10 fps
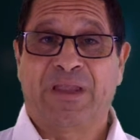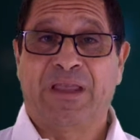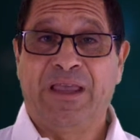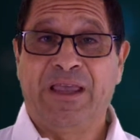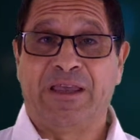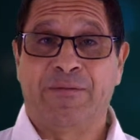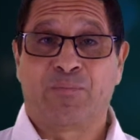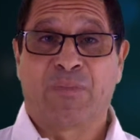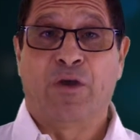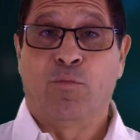Et,
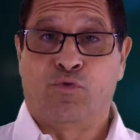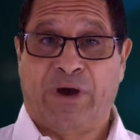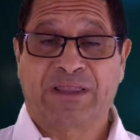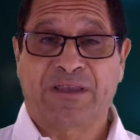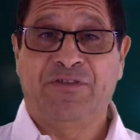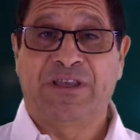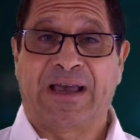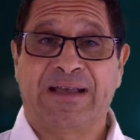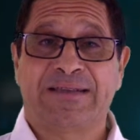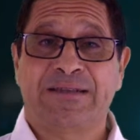pour être
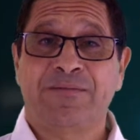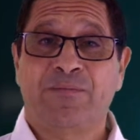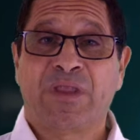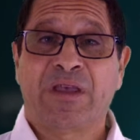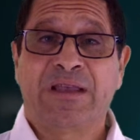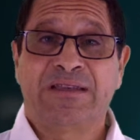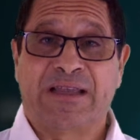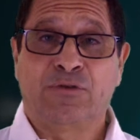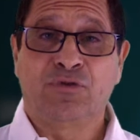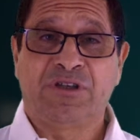efficace,
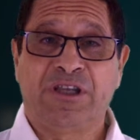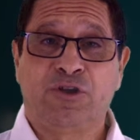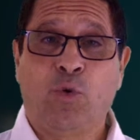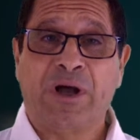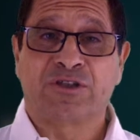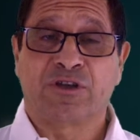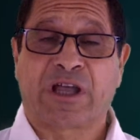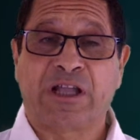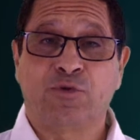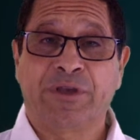cet outil doit se
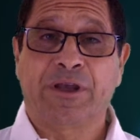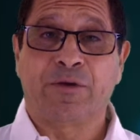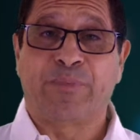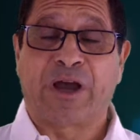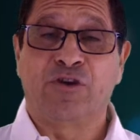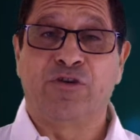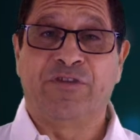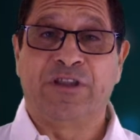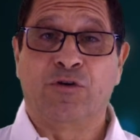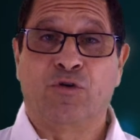traduire par une
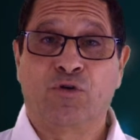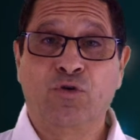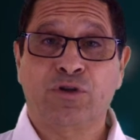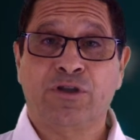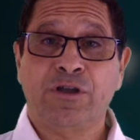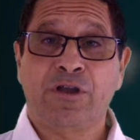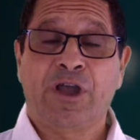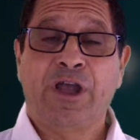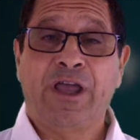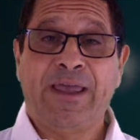vidéo courte
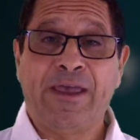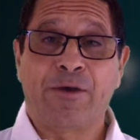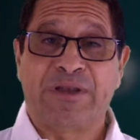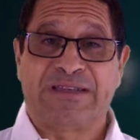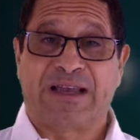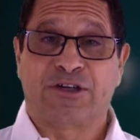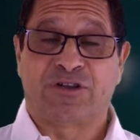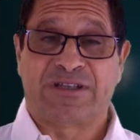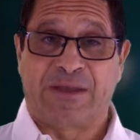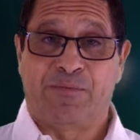et un message
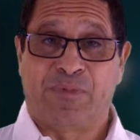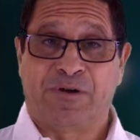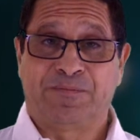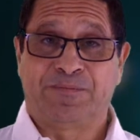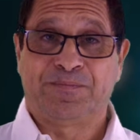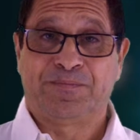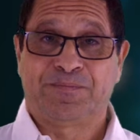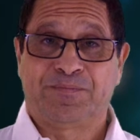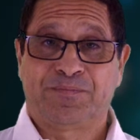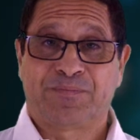simple.
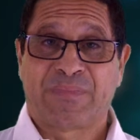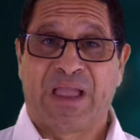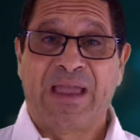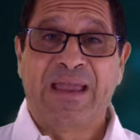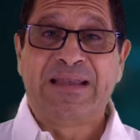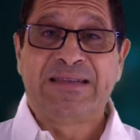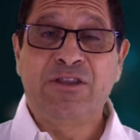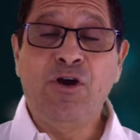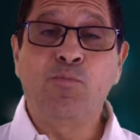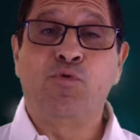C'est
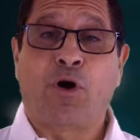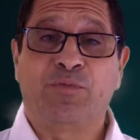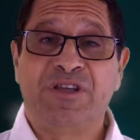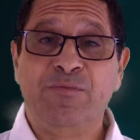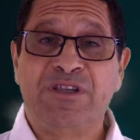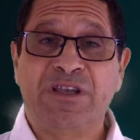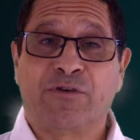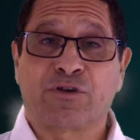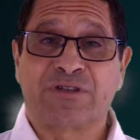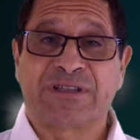donc pour optimiser
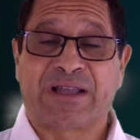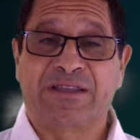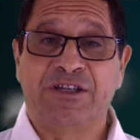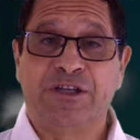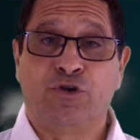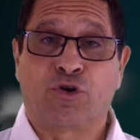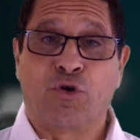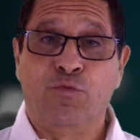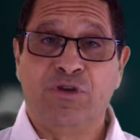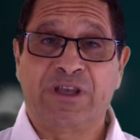votre stratégie de
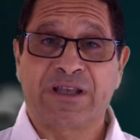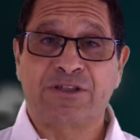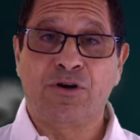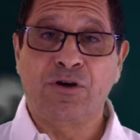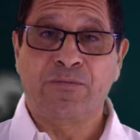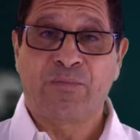communication